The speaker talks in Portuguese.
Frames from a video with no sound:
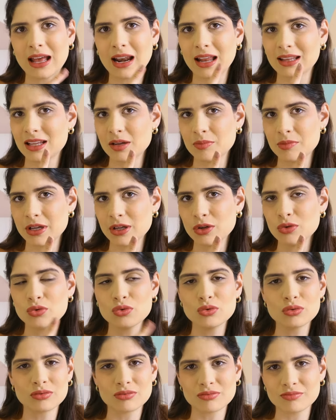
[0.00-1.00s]
dela, tamanho
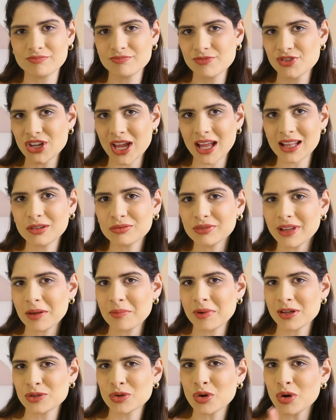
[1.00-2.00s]
1, já não
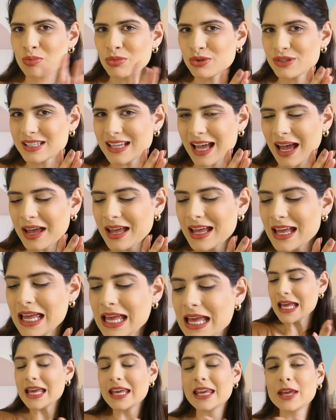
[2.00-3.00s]
tem mais como usar.
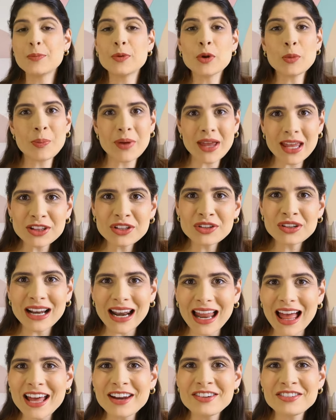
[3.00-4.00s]
E pro Pedro,
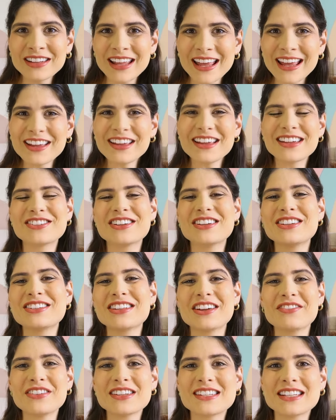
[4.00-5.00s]
claro, né, a gente
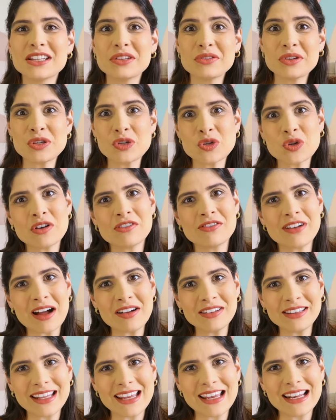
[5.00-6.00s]
tá fazendo o
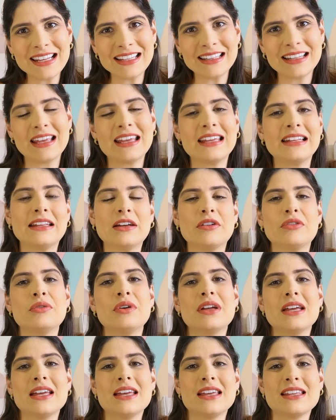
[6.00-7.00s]
enxoval dele, né,
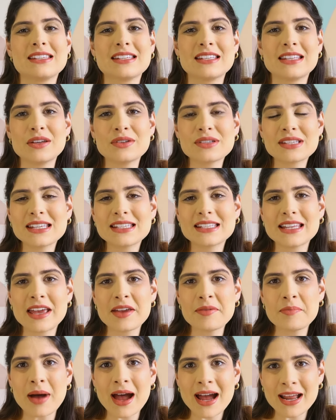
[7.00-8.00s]
então se Deus quiser
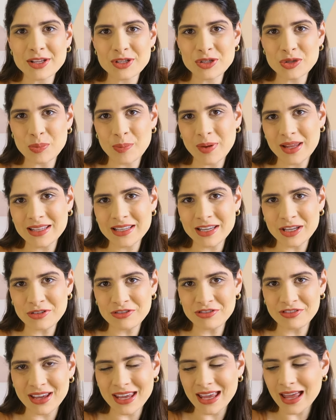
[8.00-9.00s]
em março o
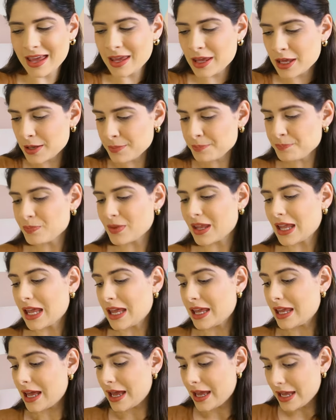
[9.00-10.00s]
Pedrinho vem aí.
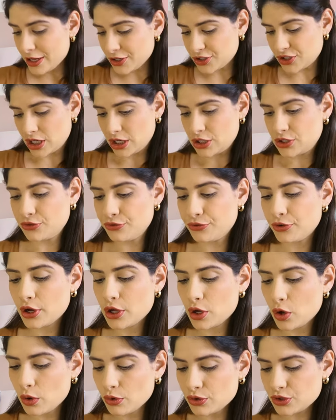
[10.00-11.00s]
E aí, gente,
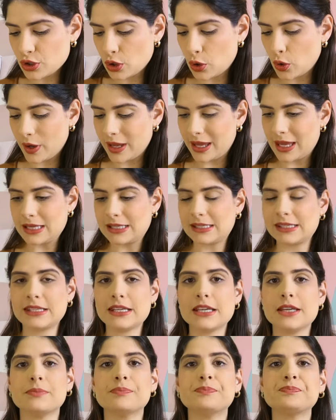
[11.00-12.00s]
foi onde eu
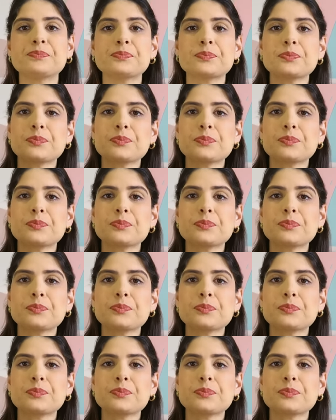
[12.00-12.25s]
conheci